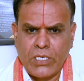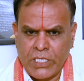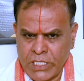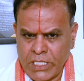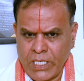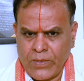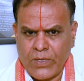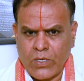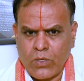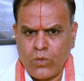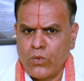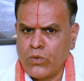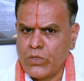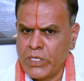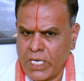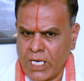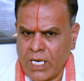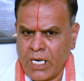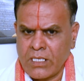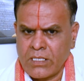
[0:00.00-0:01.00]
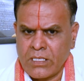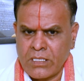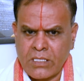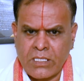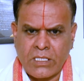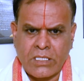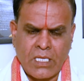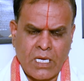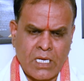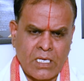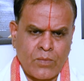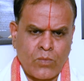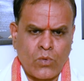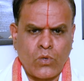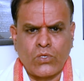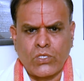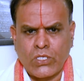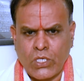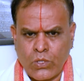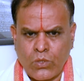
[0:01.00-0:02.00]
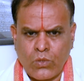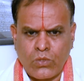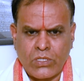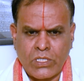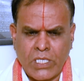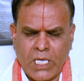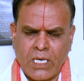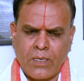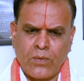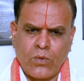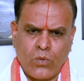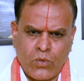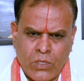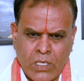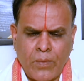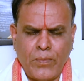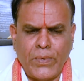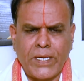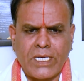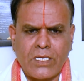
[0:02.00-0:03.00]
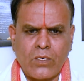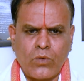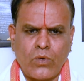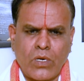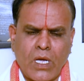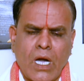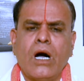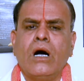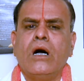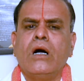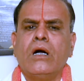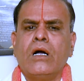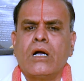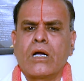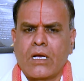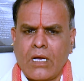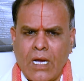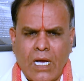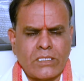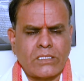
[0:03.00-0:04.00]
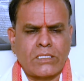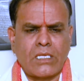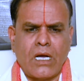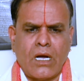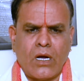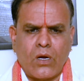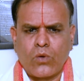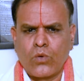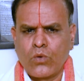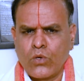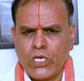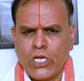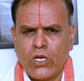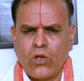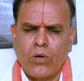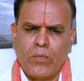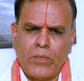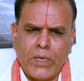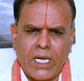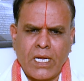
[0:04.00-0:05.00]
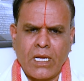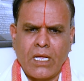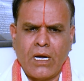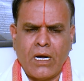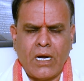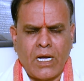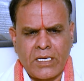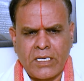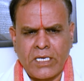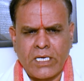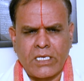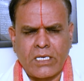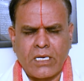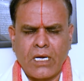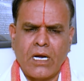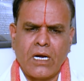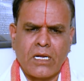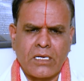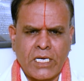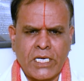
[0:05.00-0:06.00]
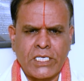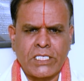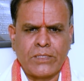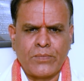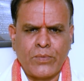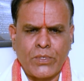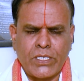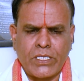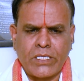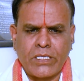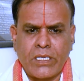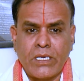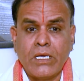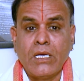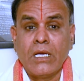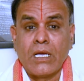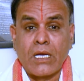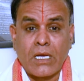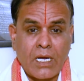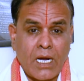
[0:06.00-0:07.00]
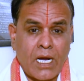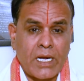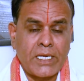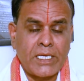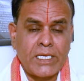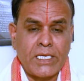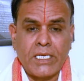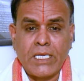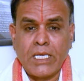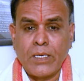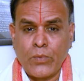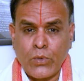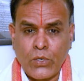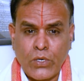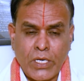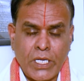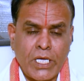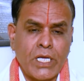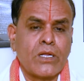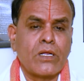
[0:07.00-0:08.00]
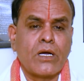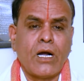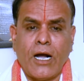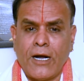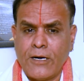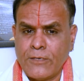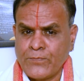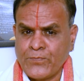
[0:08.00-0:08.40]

ఇంతవరకు ఏకాదశ స్థానంలో శత్రుస్థానంలో ఉన్నప్పటికీ కూడా కాస్త గుడ్డిలో మెల్ల అన్నట్టుగా నడిచిపోయింది కానీ ఇప్పుడు నేరుగా